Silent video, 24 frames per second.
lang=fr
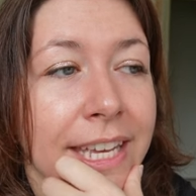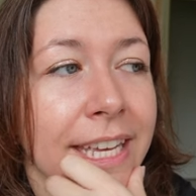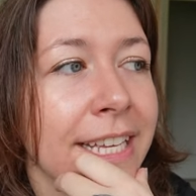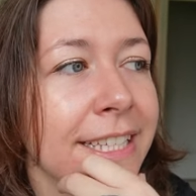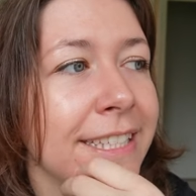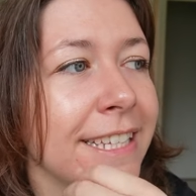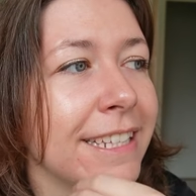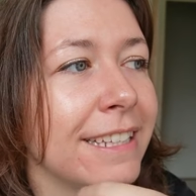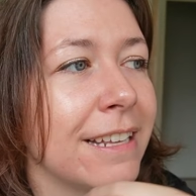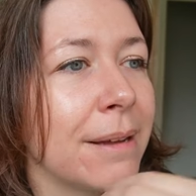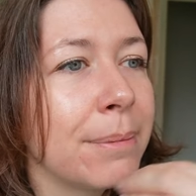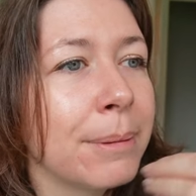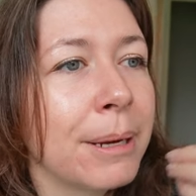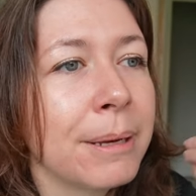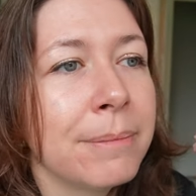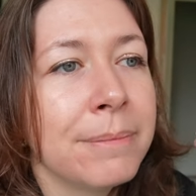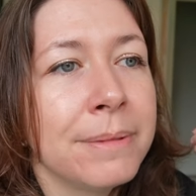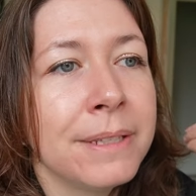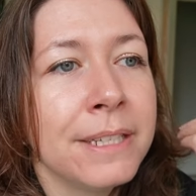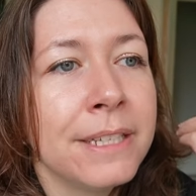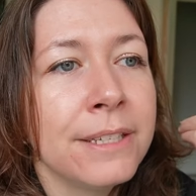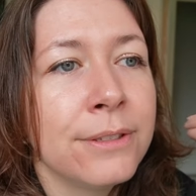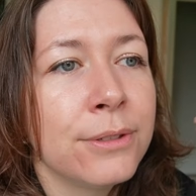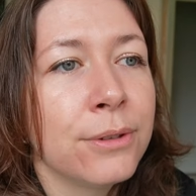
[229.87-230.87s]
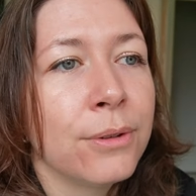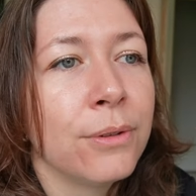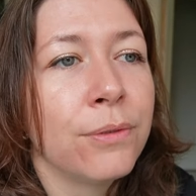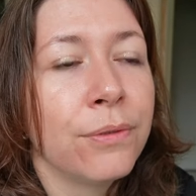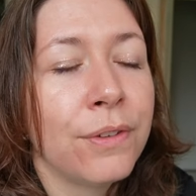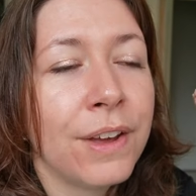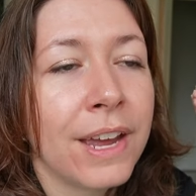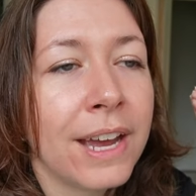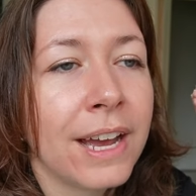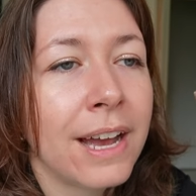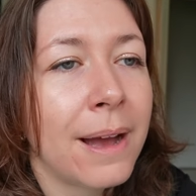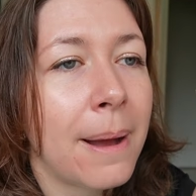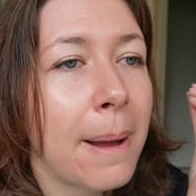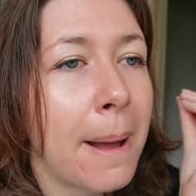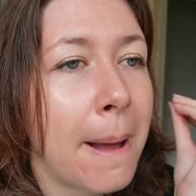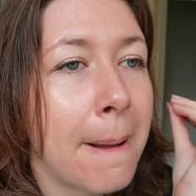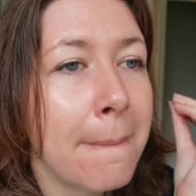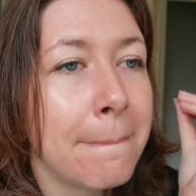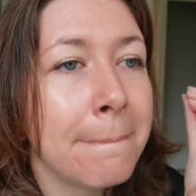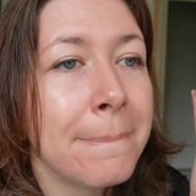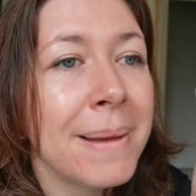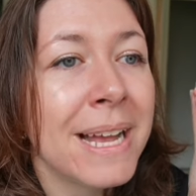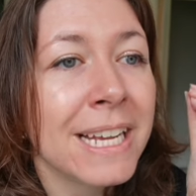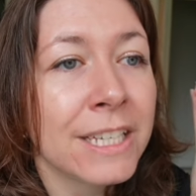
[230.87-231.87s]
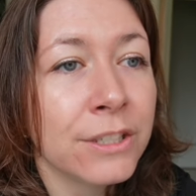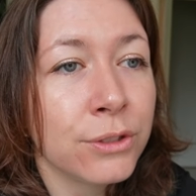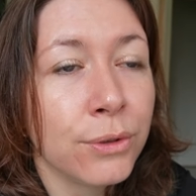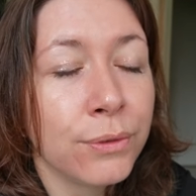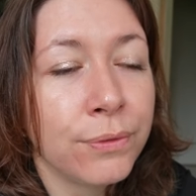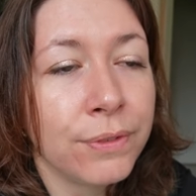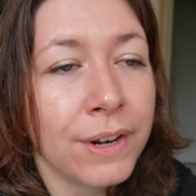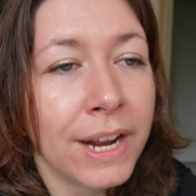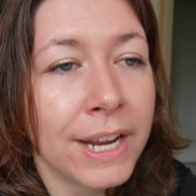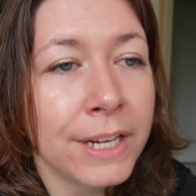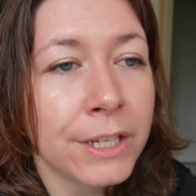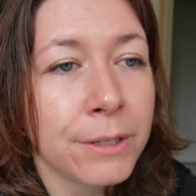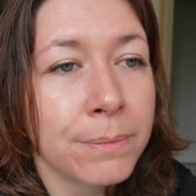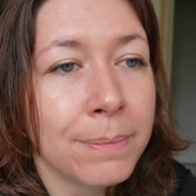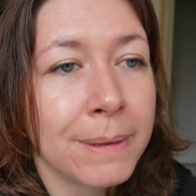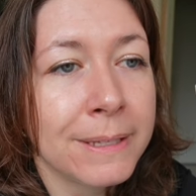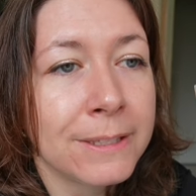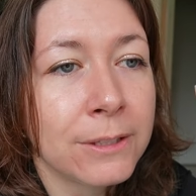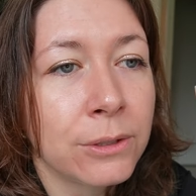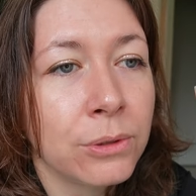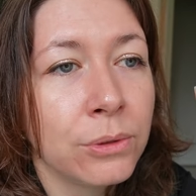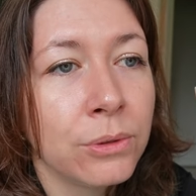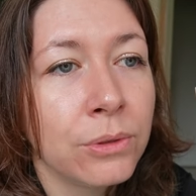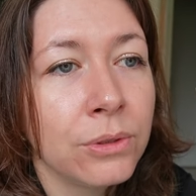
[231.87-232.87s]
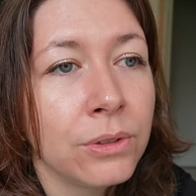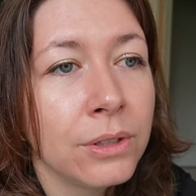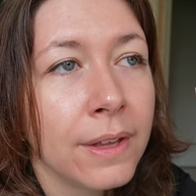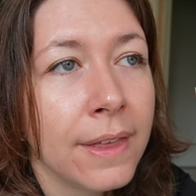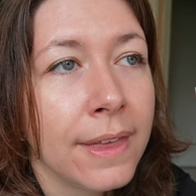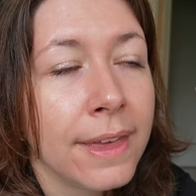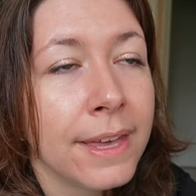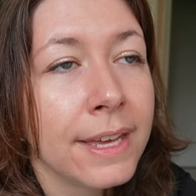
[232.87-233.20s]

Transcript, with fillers: et cet après-midi se faire un max de flash parce que